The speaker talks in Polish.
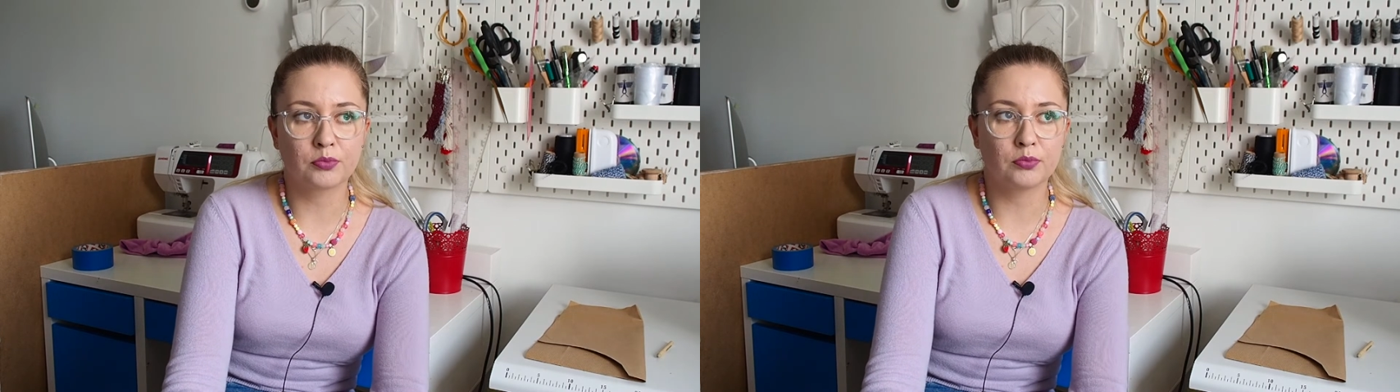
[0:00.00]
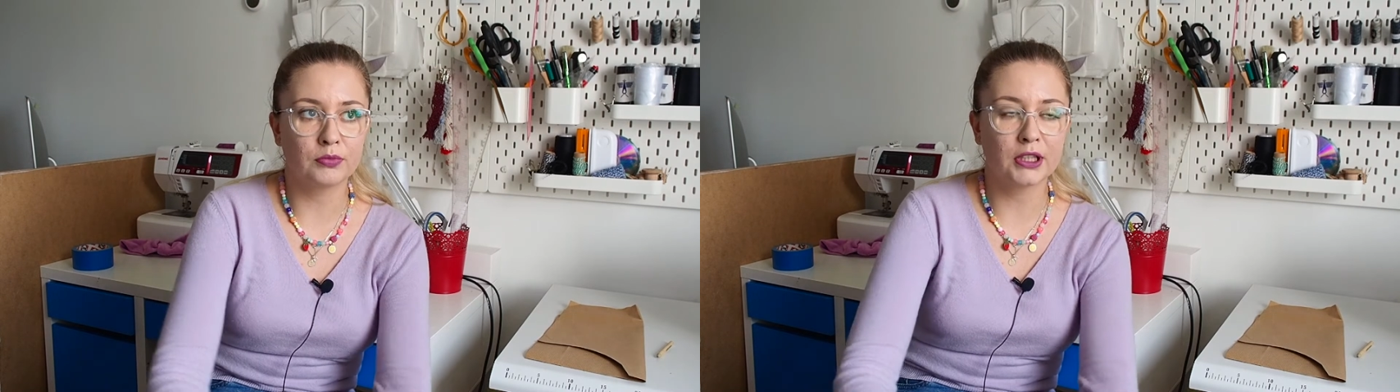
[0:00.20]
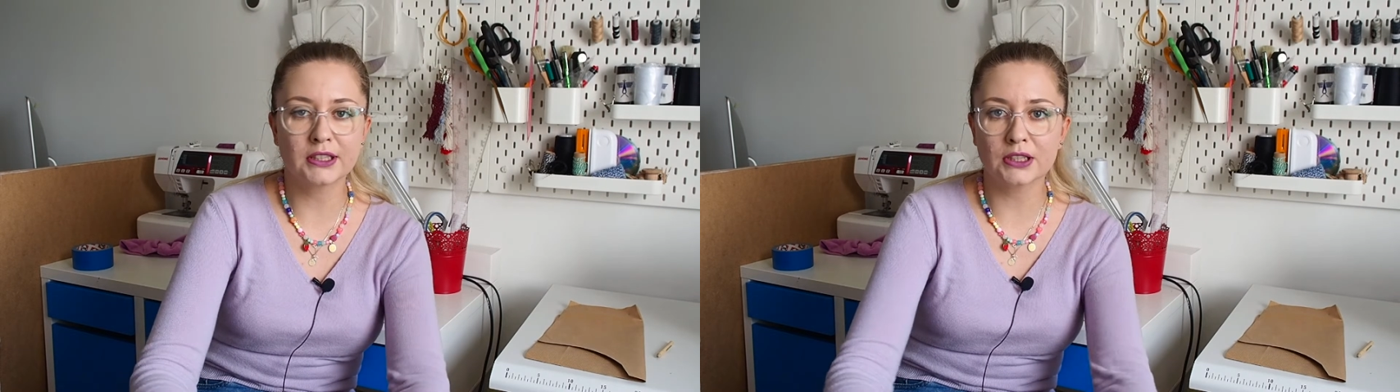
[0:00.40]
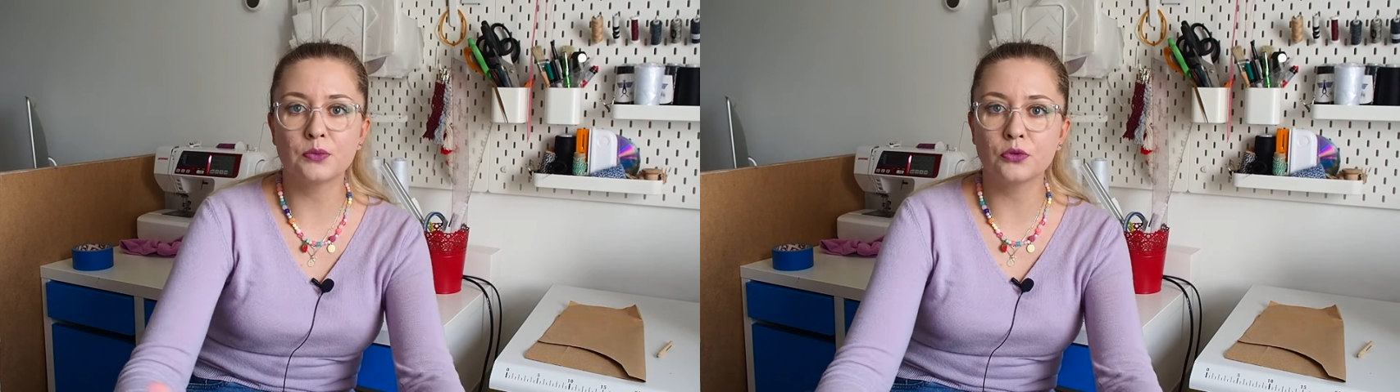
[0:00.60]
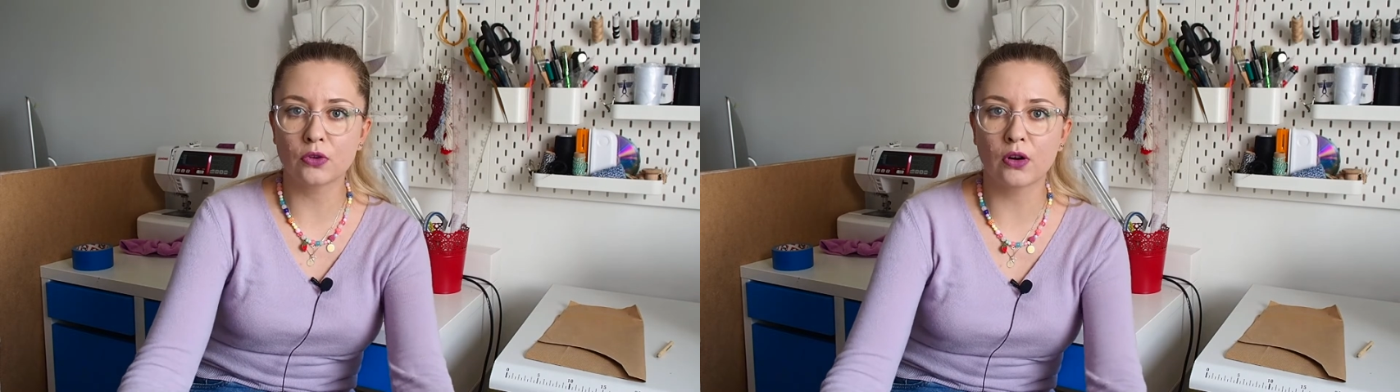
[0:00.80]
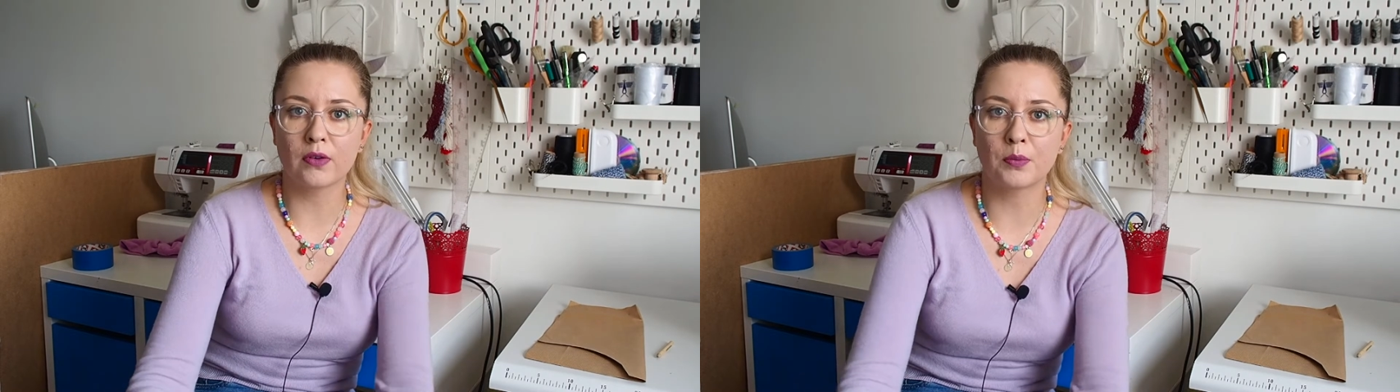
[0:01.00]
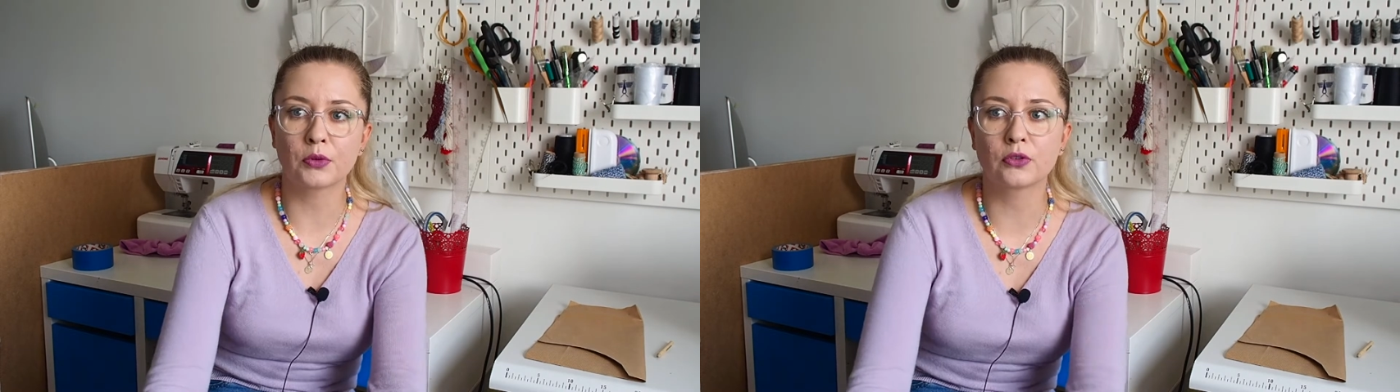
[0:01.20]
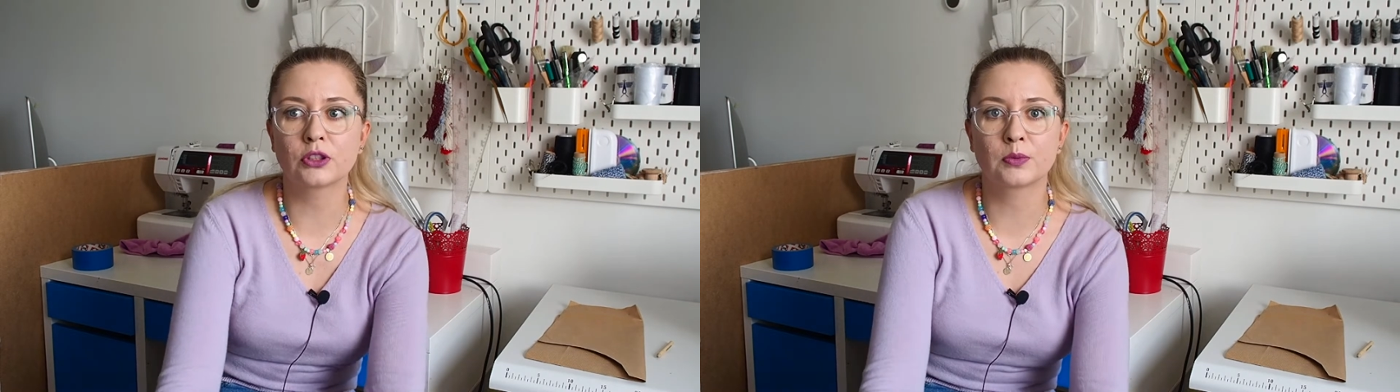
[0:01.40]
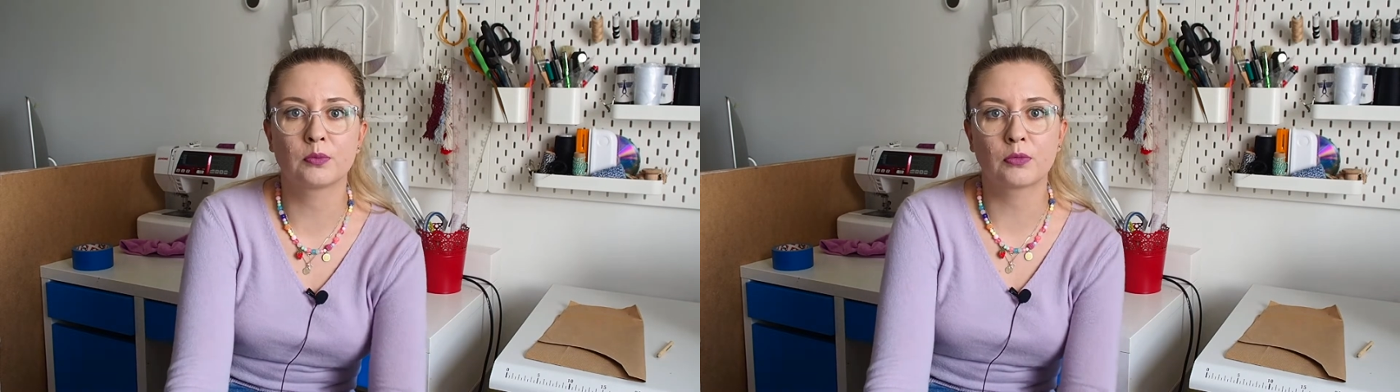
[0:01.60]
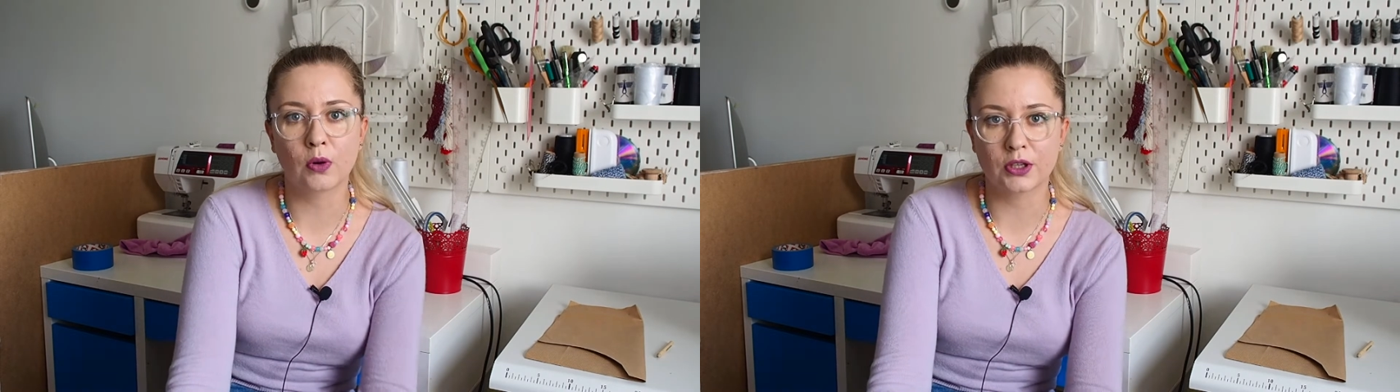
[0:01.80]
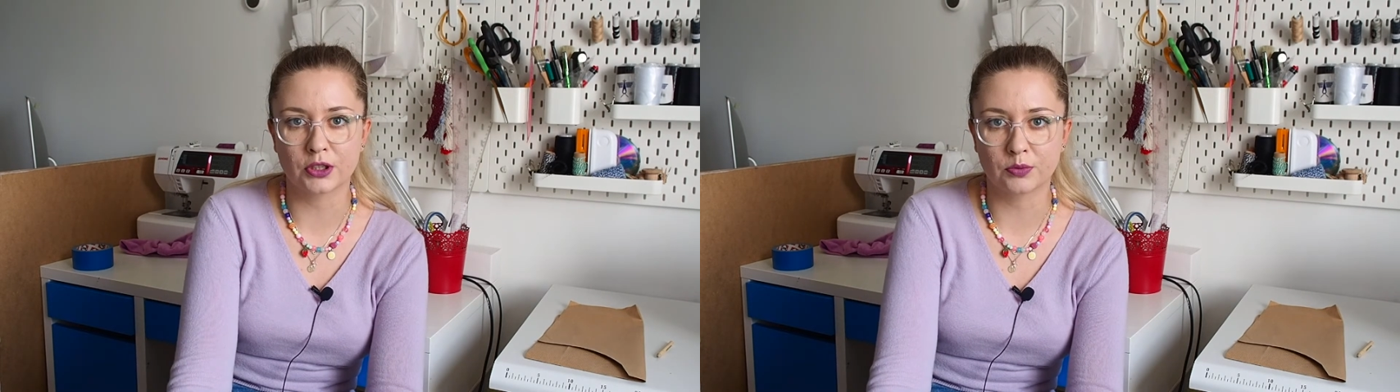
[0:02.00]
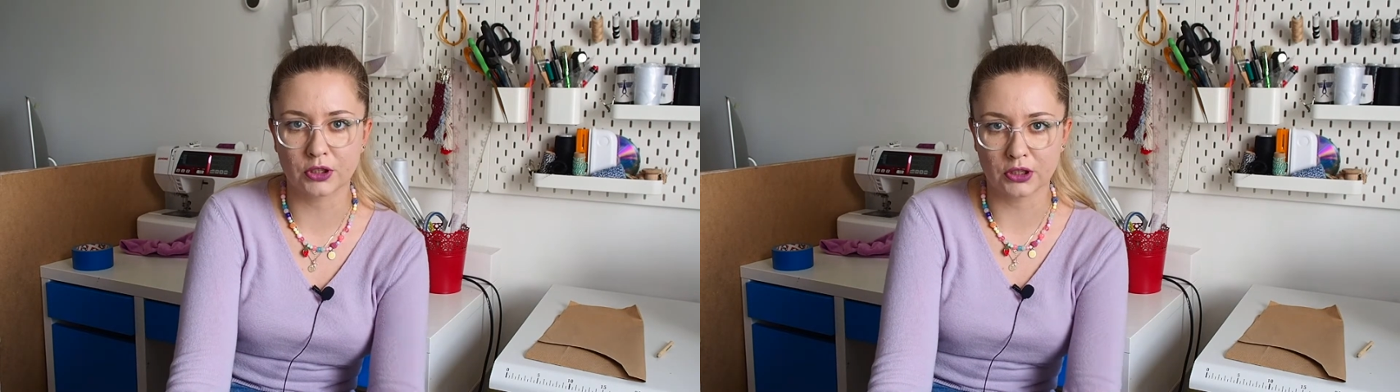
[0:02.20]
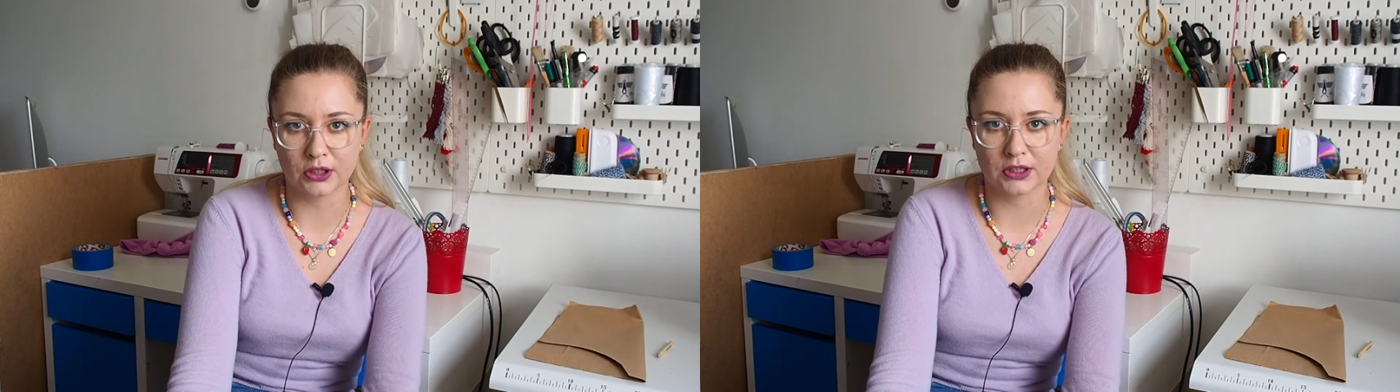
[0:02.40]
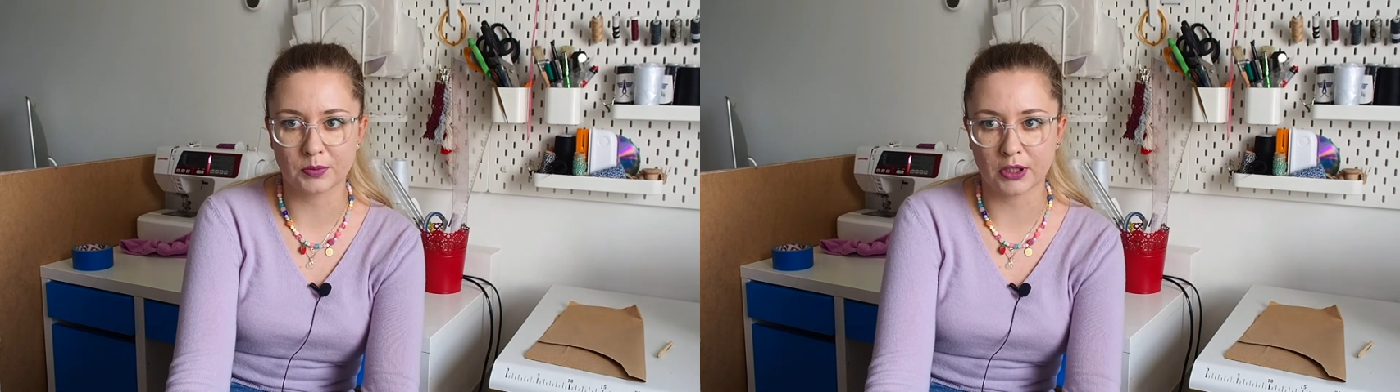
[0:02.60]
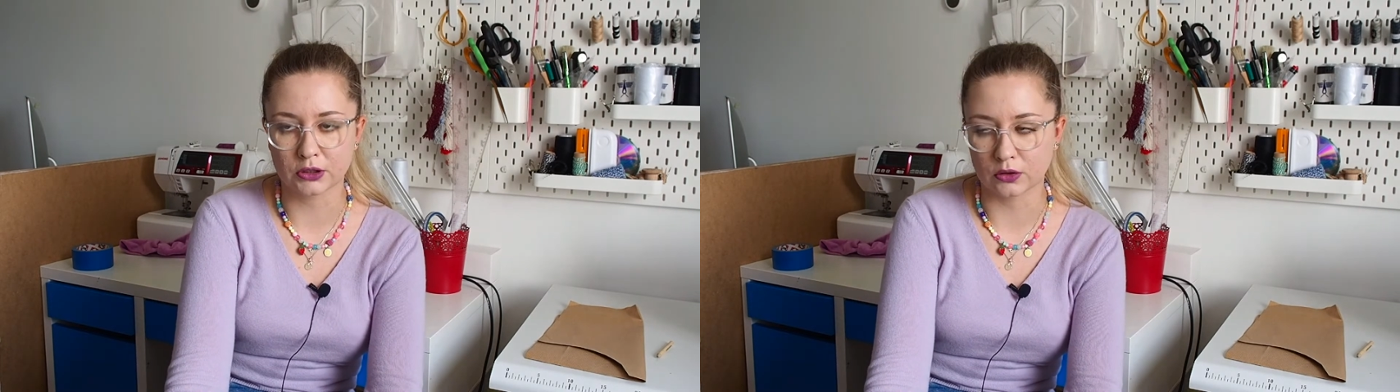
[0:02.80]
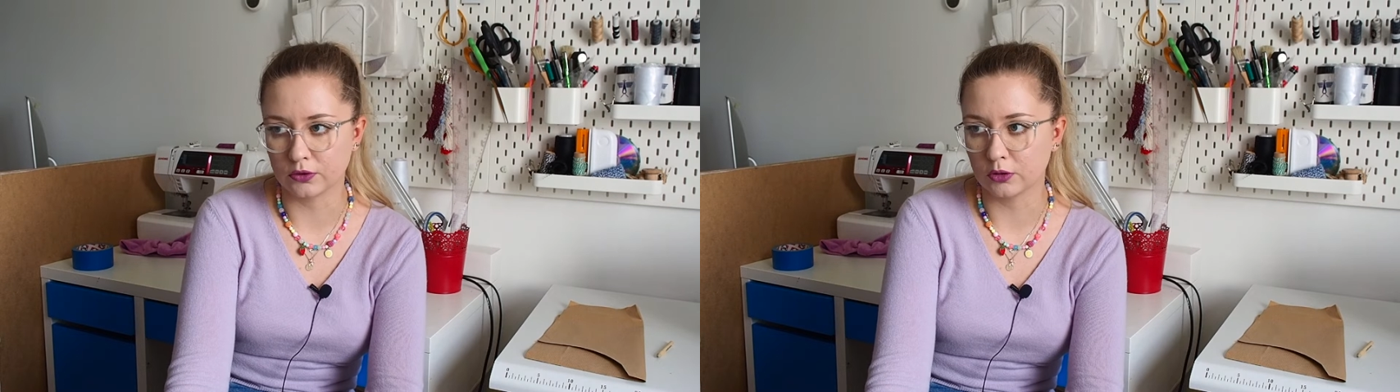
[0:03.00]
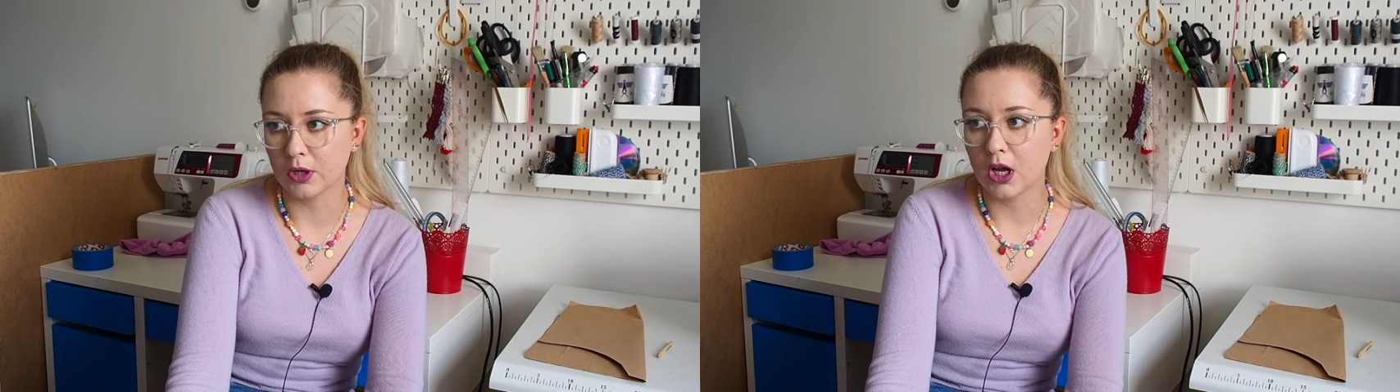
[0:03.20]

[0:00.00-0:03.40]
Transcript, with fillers: miejsce biurowe po to, żebym mogła się przenieść z pracownią.